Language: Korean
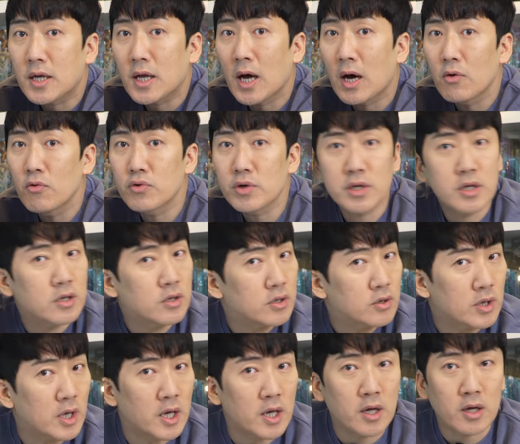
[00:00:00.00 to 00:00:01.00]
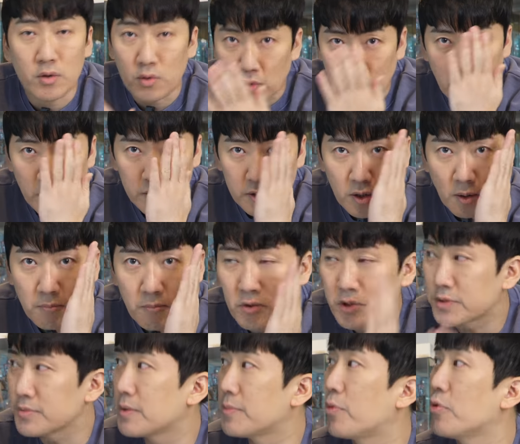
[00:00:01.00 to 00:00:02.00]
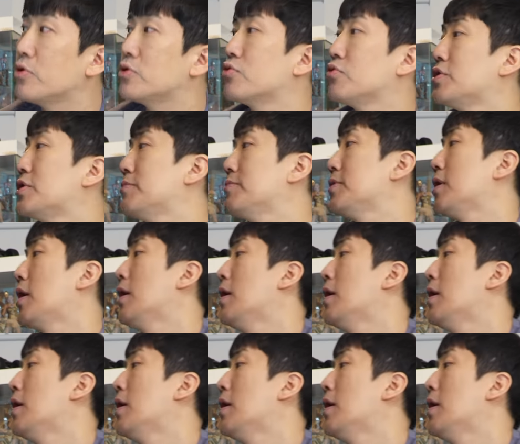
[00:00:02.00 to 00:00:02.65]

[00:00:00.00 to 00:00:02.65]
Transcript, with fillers: 카울이 네, 이렇게 옆모습을 보여주고 있습니다.